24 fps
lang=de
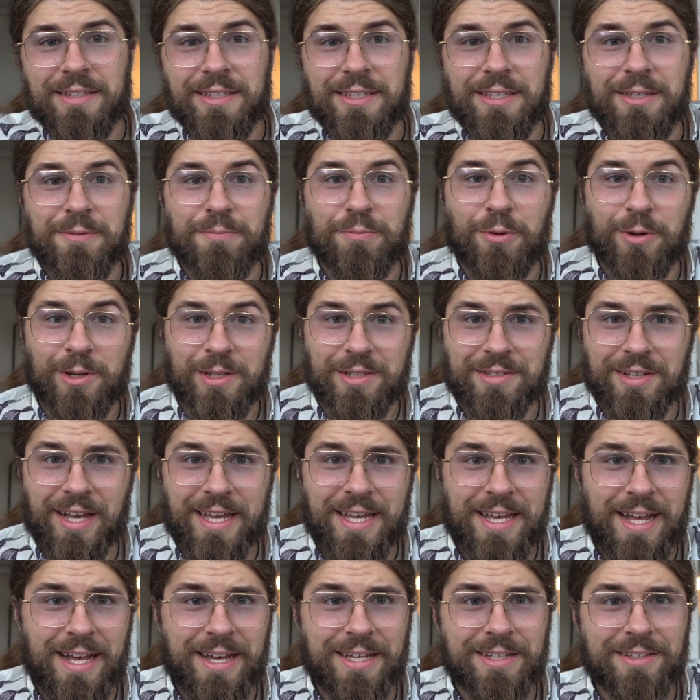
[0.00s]
die
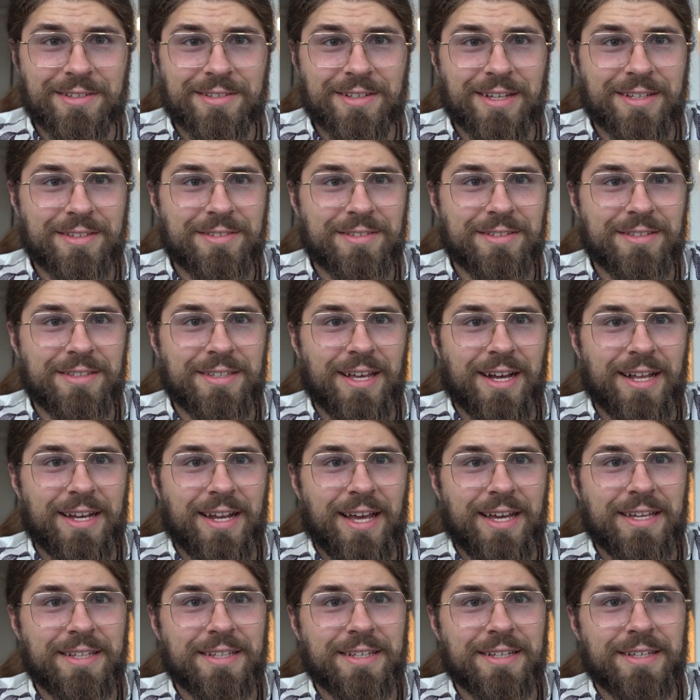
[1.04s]
Polizei einsetzt, die
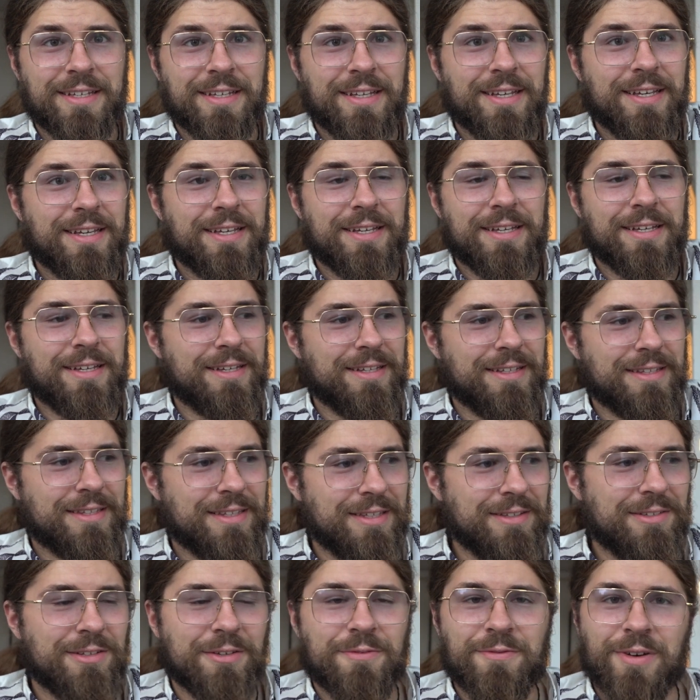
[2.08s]
alleine äh,
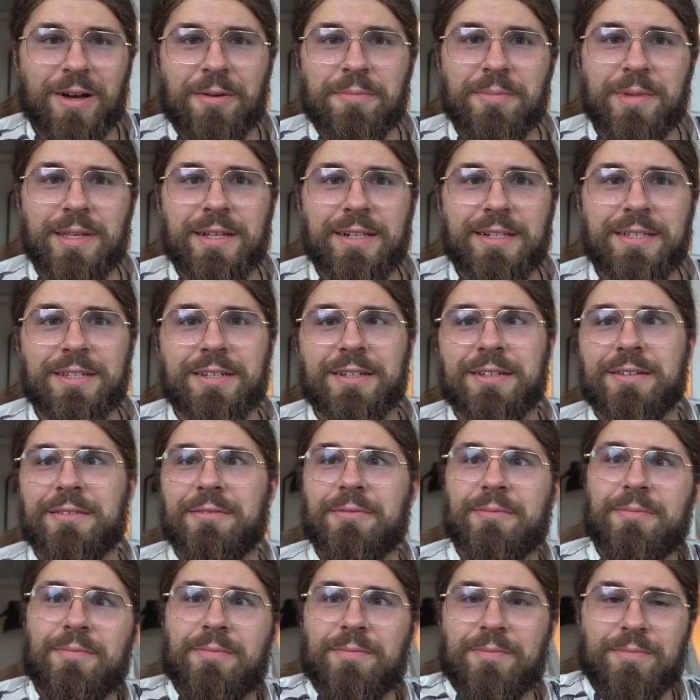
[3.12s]
diese Familie
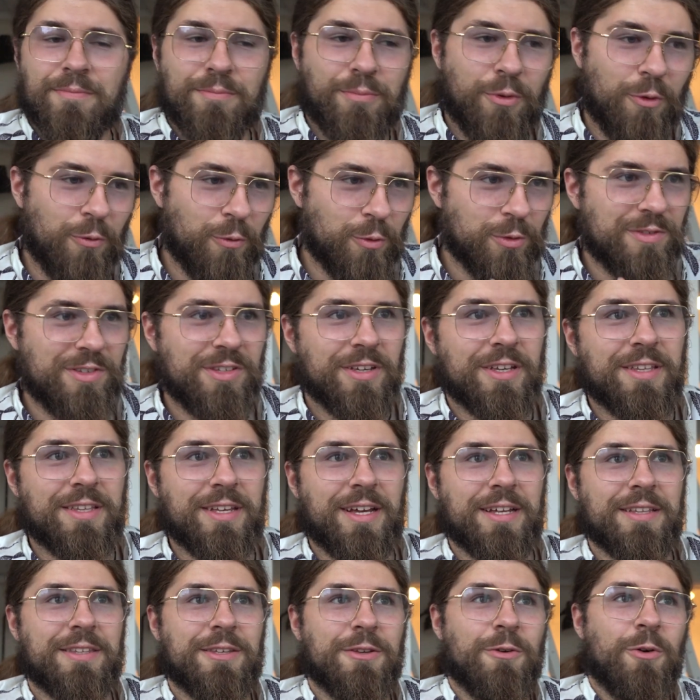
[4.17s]
provoziert
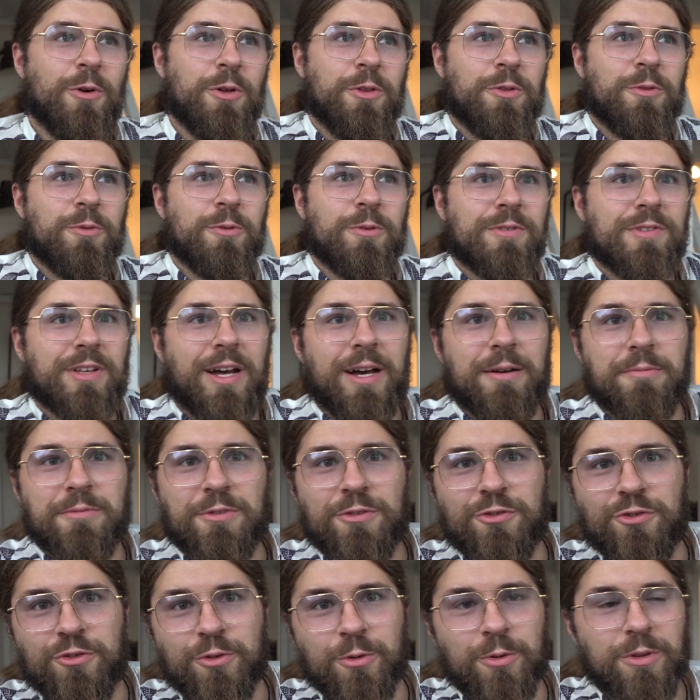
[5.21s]
hat, die
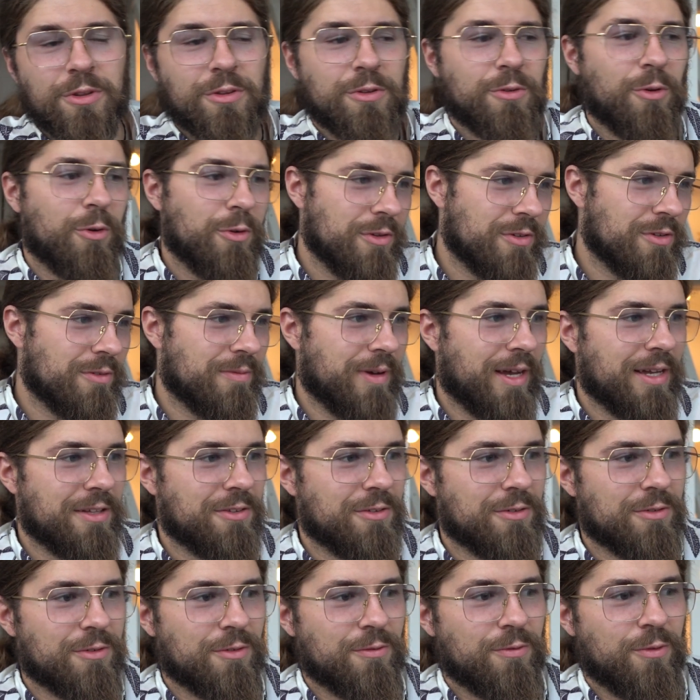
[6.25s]
Ordnungsamtsstunden und so
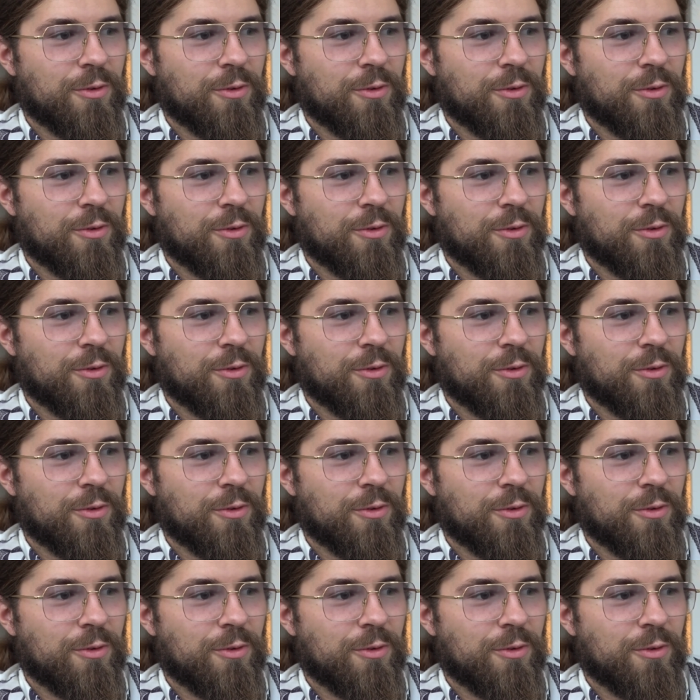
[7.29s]
weiter und so